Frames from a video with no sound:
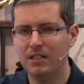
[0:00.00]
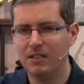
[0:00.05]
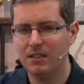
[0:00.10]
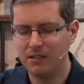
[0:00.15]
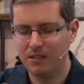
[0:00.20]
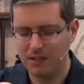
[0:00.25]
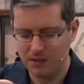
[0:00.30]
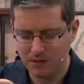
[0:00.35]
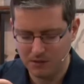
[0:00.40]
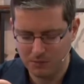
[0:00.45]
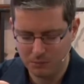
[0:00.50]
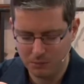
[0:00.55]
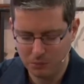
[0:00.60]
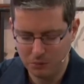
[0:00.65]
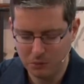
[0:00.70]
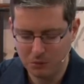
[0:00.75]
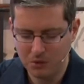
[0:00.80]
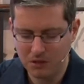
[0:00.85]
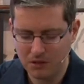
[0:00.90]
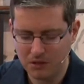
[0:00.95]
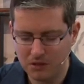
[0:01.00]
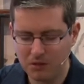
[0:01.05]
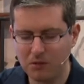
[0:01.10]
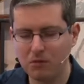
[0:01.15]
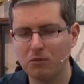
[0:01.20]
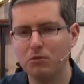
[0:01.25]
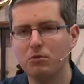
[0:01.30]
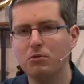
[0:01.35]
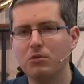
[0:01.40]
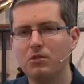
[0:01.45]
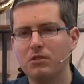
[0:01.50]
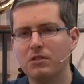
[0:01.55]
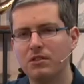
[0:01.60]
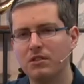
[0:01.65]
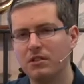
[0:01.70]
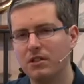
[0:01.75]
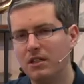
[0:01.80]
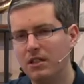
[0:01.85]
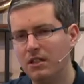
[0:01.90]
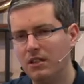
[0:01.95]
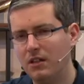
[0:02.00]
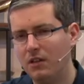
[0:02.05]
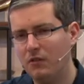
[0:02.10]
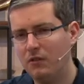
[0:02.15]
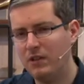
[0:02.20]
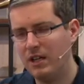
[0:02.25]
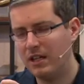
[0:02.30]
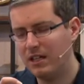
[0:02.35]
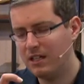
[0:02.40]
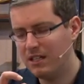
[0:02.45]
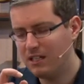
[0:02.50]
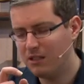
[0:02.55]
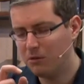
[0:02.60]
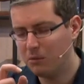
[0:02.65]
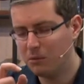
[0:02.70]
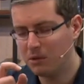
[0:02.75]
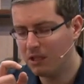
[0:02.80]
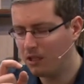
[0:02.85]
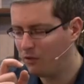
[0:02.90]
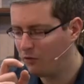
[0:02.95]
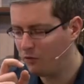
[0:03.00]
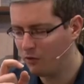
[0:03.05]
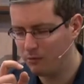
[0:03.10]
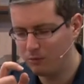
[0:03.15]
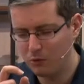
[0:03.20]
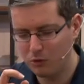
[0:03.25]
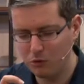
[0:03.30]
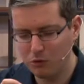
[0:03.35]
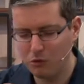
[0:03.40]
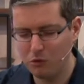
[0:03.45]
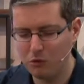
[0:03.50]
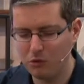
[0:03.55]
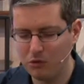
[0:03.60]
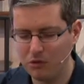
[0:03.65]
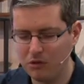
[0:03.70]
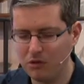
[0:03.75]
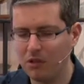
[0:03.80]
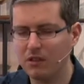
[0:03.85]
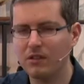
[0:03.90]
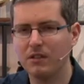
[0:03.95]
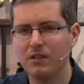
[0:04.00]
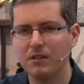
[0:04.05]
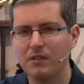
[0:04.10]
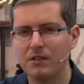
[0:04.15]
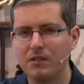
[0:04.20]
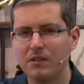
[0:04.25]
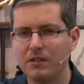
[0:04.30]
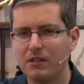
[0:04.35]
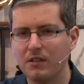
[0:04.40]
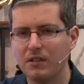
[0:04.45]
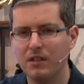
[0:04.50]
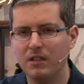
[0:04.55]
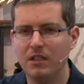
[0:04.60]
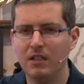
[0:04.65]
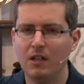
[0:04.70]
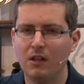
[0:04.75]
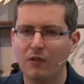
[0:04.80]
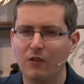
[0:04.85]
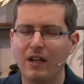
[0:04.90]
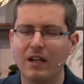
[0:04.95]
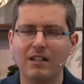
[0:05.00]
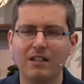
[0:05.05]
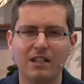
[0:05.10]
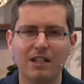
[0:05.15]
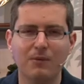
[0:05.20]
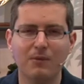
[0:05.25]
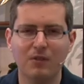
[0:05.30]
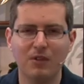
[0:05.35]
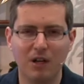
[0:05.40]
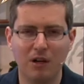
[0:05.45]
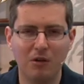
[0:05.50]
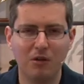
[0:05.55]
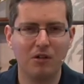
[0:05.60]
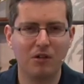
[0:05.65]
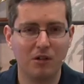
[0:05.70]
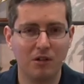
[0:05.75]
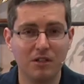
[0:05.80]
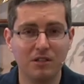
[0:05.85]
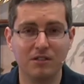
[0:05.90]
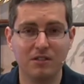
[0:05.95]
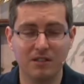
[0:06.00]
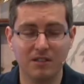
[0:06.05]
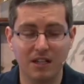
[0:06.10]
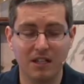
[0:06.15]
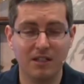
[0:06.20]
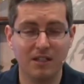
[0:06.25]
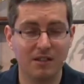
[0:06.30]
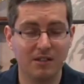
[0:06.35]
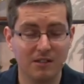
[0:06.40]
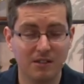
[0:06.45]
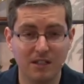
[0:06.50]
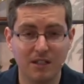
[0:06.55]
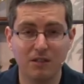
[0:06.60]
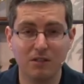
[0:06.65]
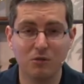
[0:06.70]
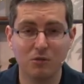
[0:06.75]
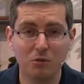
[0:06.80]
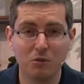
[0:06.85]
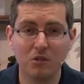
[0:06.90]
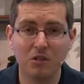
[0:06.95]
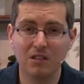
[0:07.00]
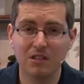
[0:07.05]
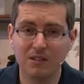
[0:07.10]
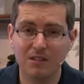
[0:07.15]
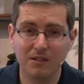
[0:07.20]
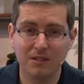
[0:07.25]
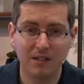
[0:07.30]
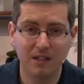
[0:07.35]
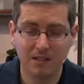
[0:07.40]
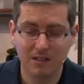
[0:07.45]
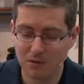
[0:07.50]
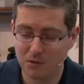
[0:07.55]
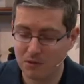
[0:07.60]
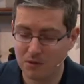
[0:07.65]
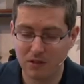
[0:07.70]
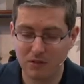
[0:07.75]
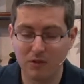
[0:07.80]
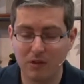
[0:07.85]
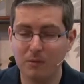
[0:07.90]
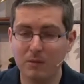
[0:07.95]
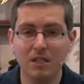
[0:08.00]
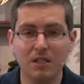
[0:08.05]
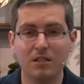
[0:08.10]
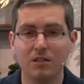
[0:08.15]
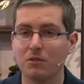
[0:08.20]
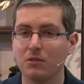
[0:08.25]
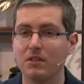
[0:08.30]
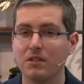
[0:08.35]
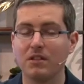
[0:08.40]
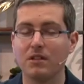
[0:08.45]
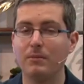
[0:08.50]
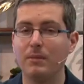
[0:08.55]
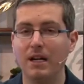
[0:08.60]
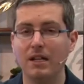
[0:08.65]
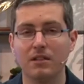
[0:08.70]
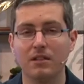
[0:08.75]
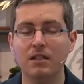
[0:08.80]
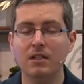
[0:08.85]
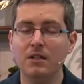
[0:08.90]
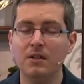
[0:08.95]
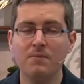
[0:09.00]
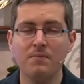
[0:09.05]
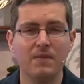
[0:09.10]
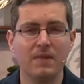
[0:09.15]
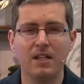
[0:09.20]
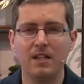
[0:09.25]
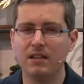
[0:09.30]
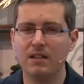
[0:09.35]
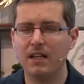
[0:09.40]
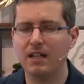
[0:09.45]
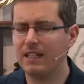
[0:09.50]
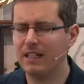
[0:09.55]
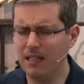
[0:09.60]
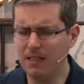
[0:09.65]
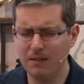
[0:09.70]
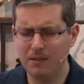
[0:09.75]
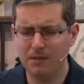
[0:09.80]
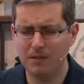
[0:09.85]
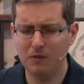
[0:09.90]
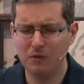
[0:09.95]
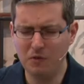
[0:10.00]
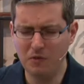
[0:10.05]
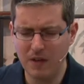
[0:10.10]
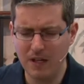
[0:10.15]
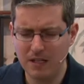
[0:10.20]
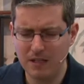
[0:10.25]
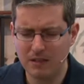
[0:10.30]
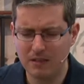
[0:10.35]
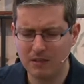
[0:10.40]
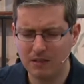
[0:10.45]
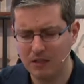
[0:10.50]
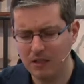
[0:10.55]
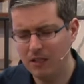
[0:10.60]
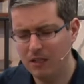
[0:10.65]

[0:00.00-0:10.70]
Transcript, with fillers: des Buches Ruth wie ein Lichtstrahl vom Thron Gottes. Vielleicht leben wir auch heute in einer sehr dunklen Zeit in unserer Familie, in unserer Gemeinde, in der ganzen Welt,